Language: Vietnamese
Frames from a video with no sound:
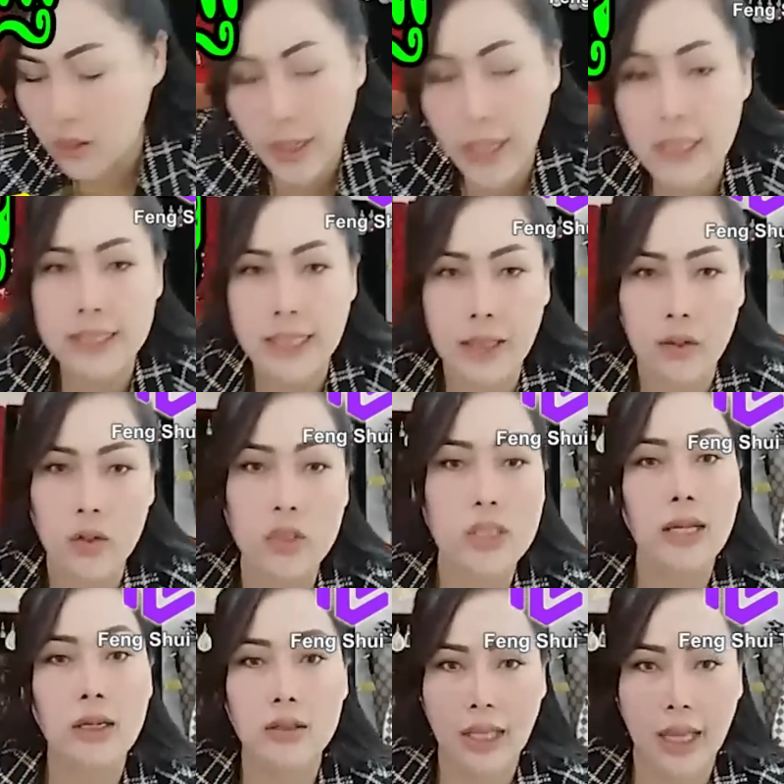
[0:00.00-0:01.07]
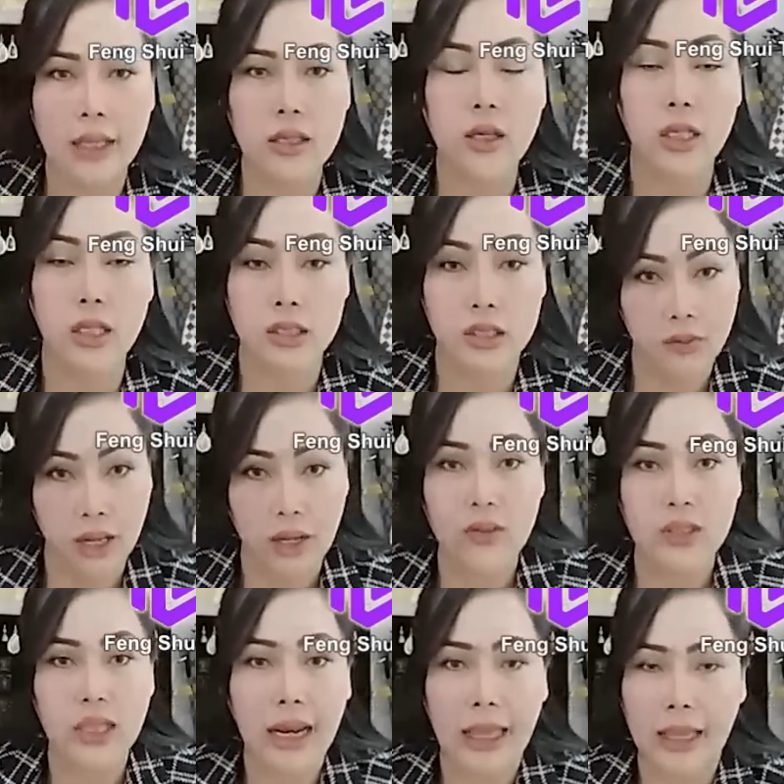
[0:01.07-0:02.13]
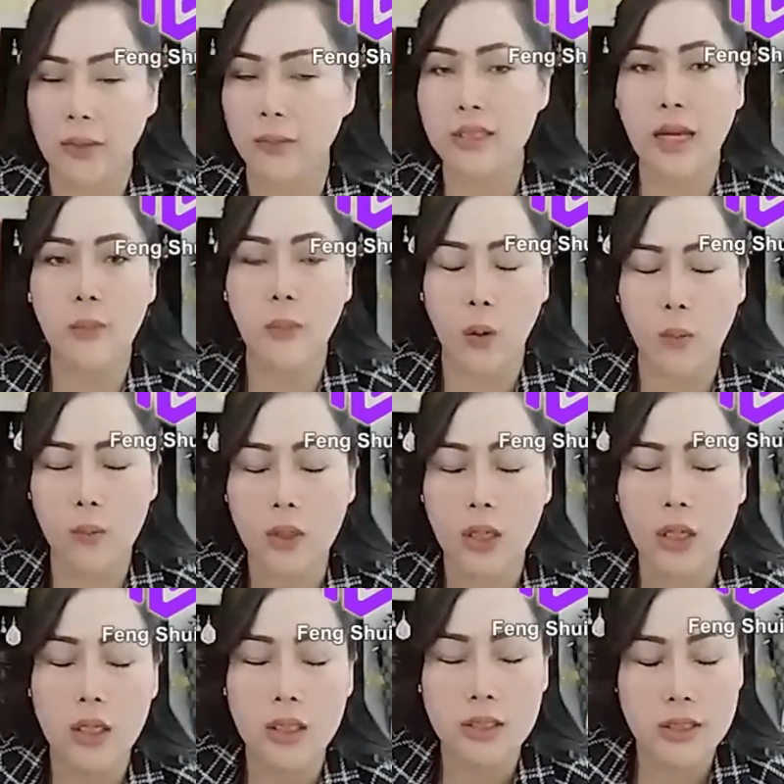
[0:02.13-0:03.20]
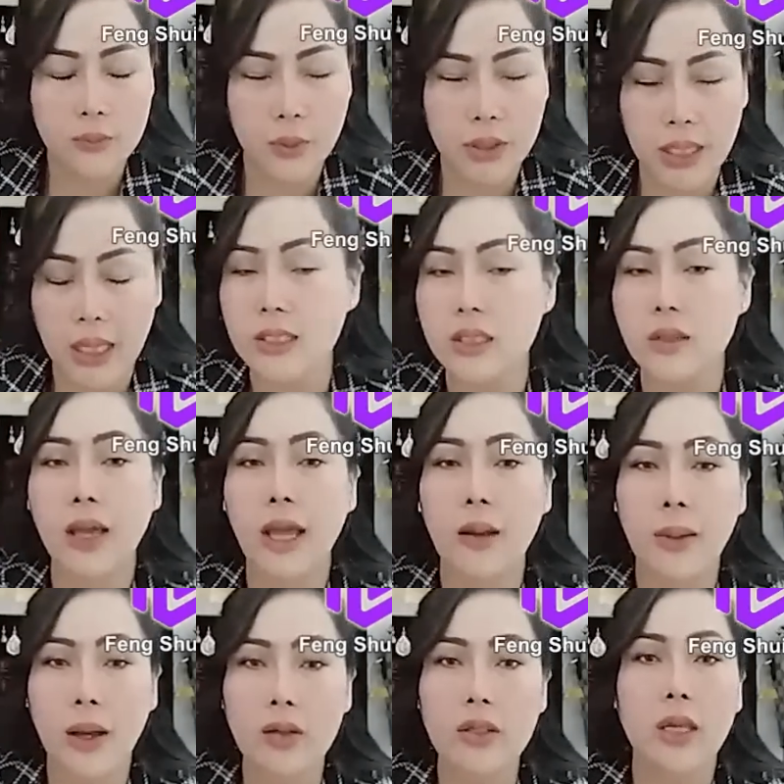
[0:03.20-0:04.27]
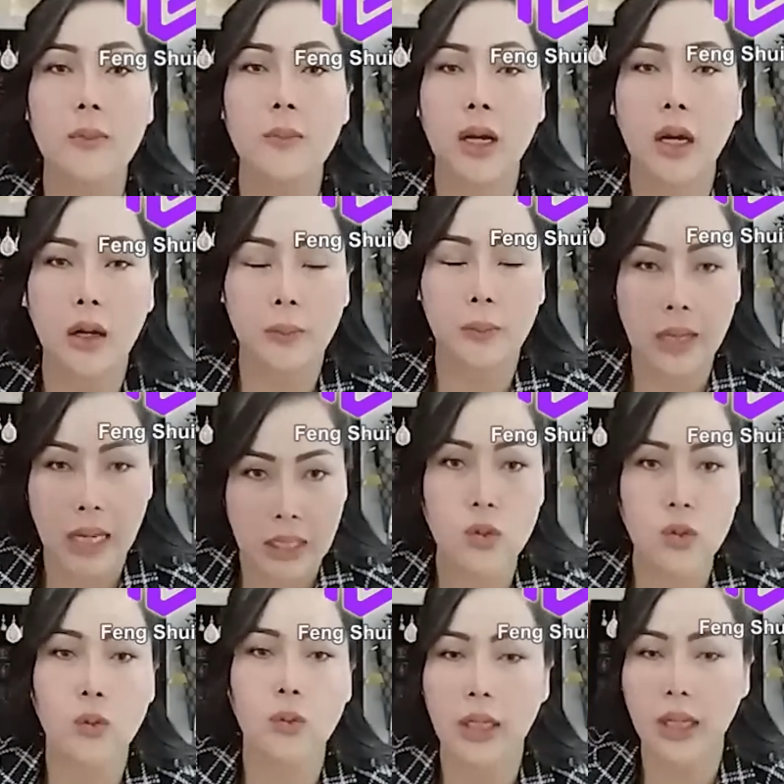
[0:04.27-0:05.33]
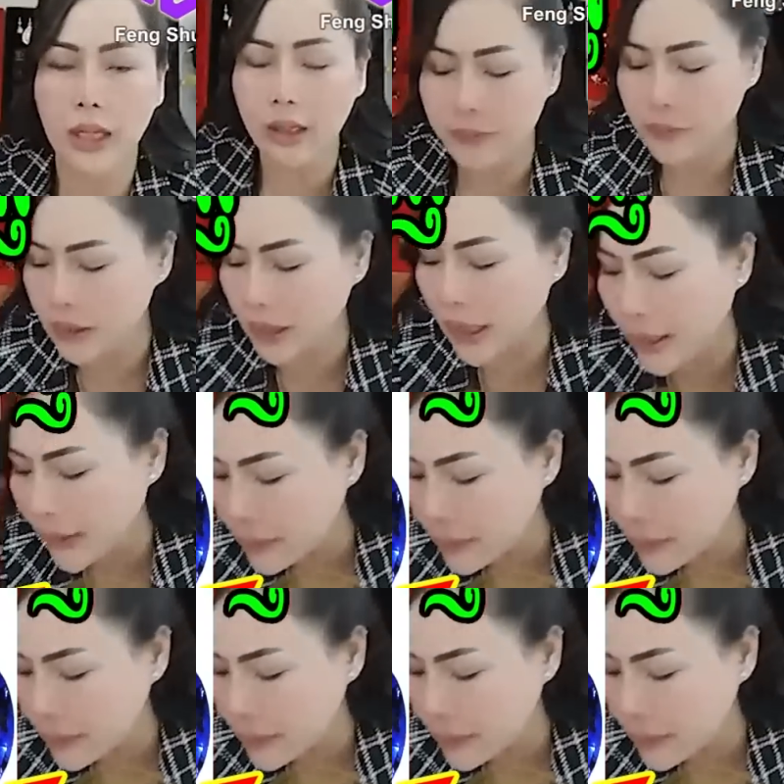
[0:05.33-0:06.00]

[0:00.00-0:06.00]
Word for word: ban chào được xa được thay khi sẽ vào bị thay bởi chào phồng nhà sẽ vào máu dây ở đại chùn đấy chà